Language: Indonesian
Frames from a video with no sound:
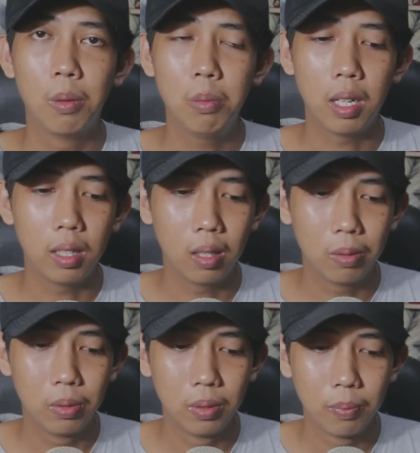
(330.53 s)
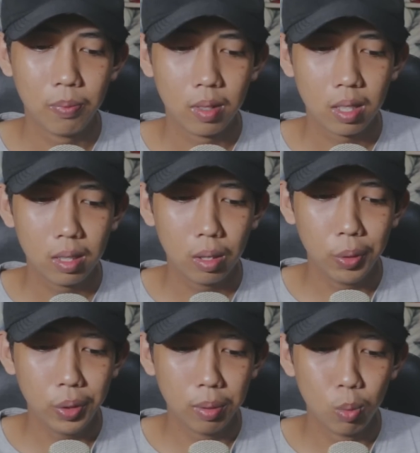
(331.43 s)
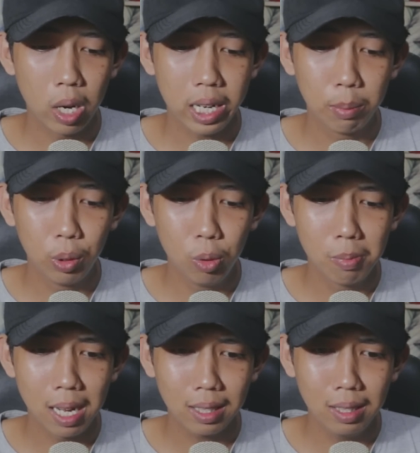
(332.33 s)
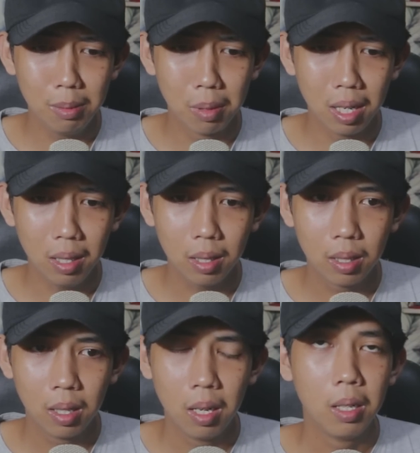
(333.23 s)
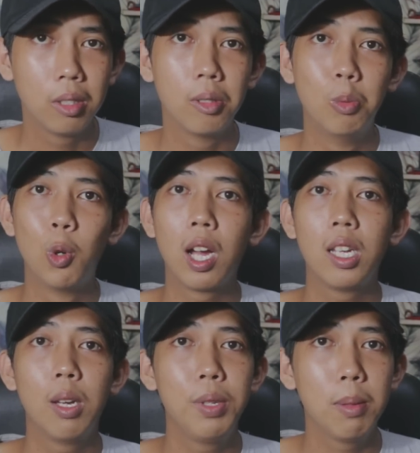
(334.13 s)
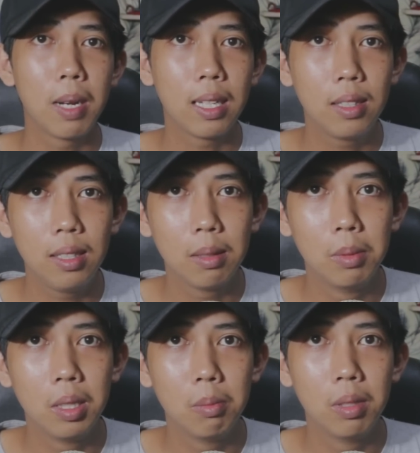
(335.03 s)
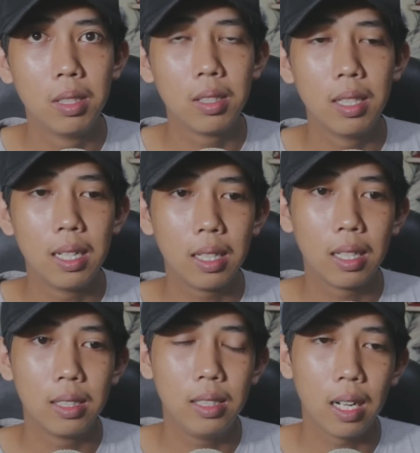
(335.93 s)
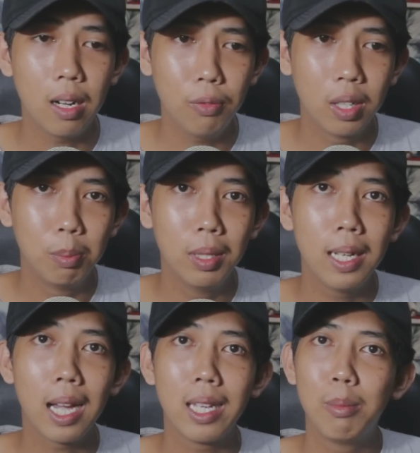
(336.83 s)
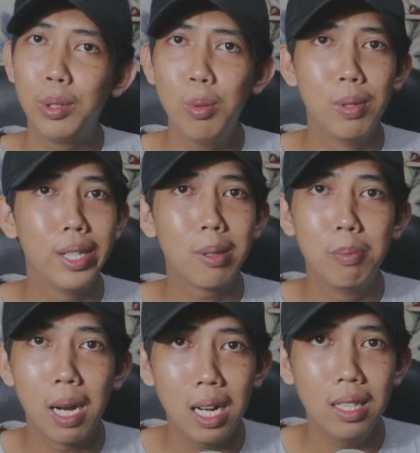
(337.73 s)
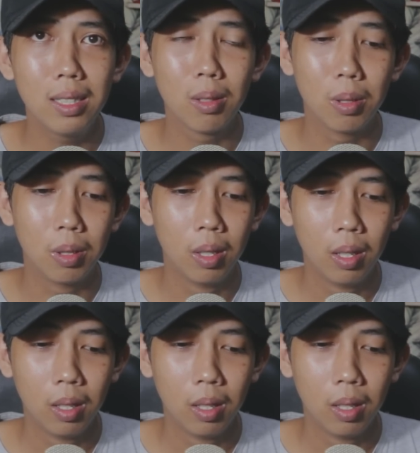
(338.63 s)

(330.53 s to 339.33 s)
My love. Terus semua ayam itu mati, mah. Semua ayamnya mati, teman-teman. Sedangkan si Rafa beli ayam itu banyak banget loh.